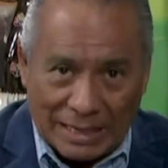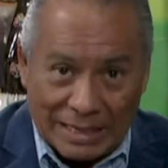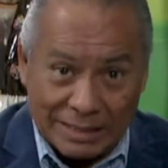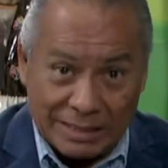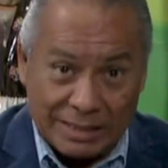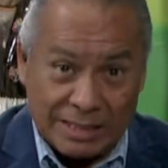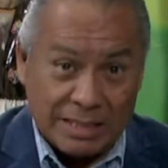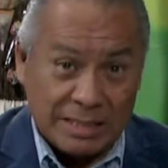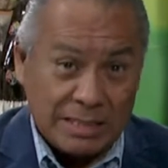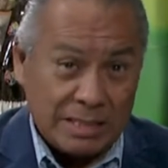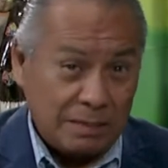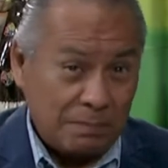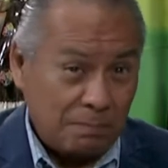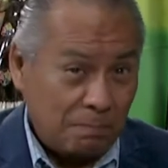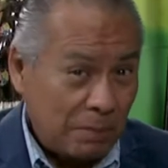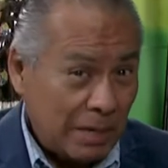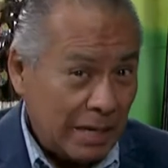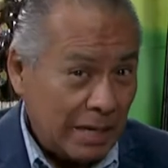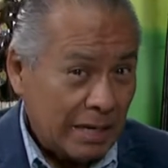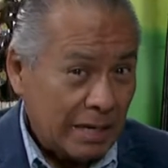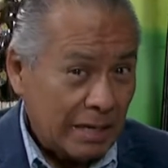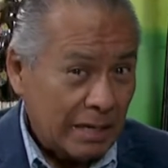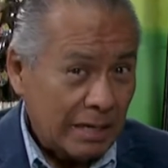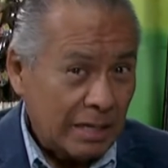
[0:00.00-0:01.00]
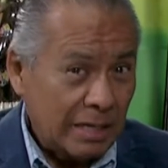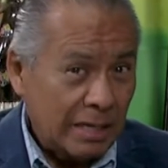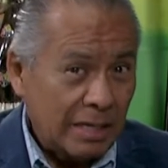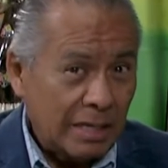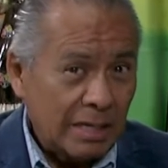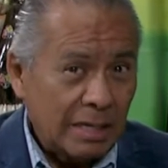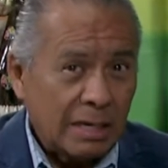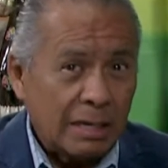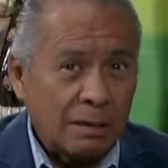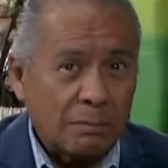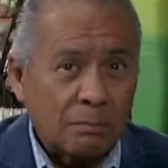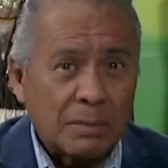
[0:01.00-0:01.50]
participar
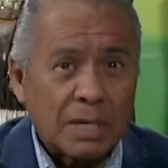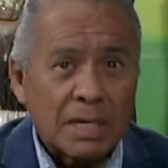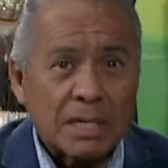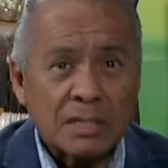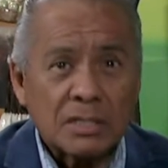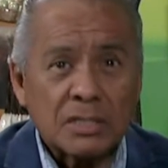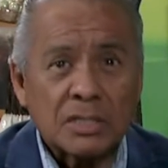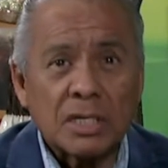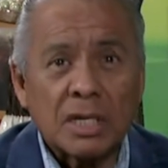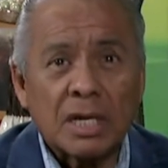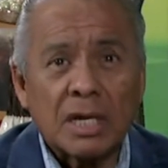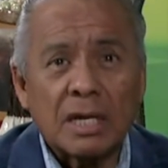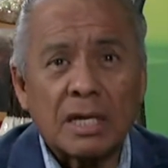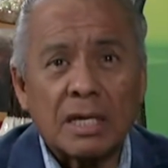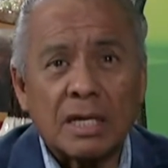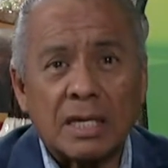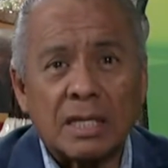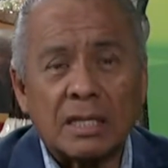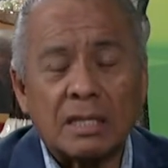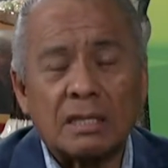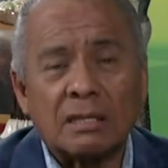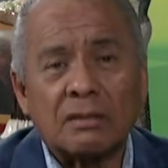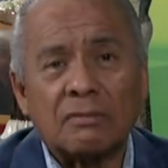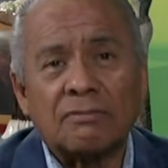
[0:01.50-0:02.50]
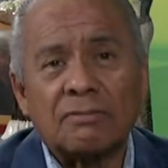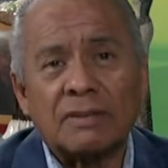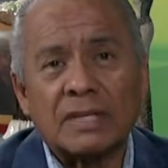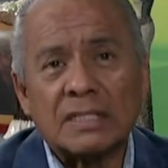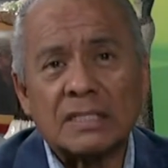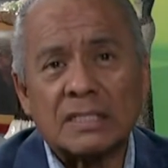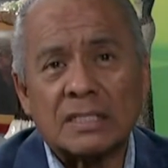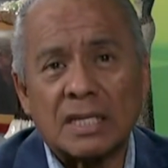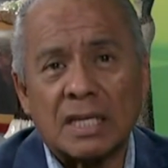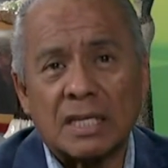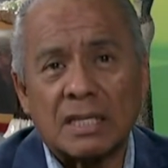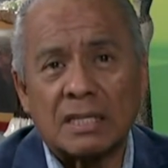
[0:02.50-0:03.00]
en la marcha en
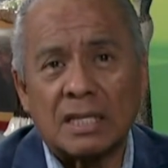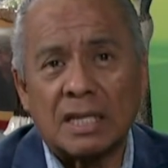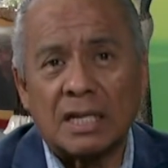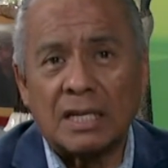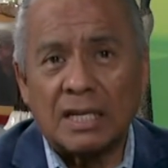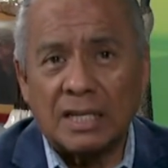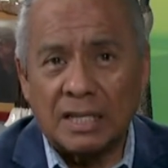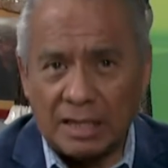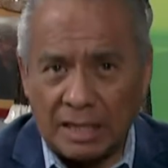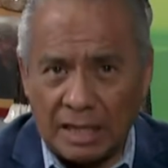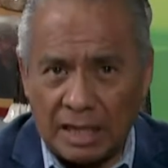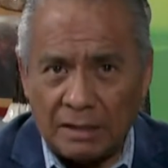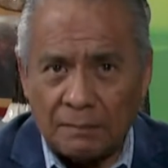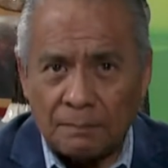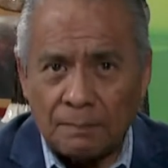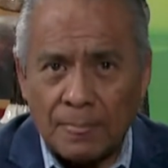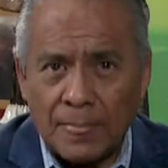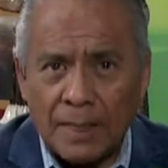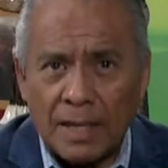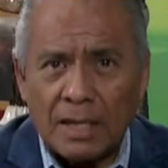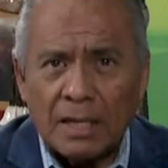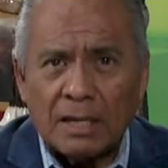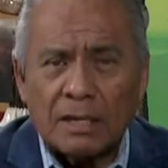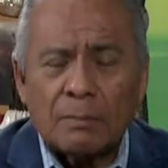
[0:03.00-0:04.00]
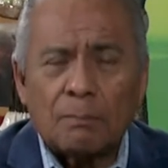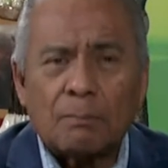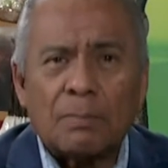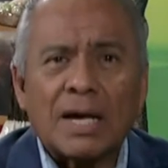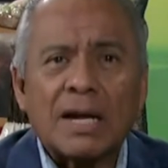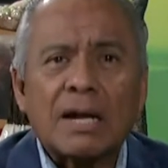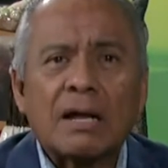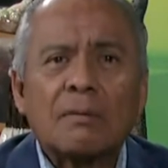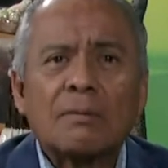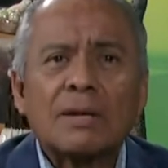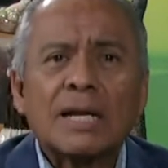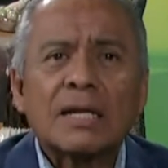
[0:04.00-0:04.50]
defensa del INE.
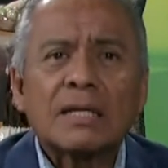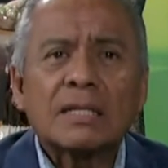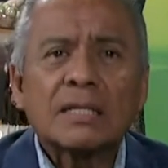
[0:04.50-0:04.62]
Para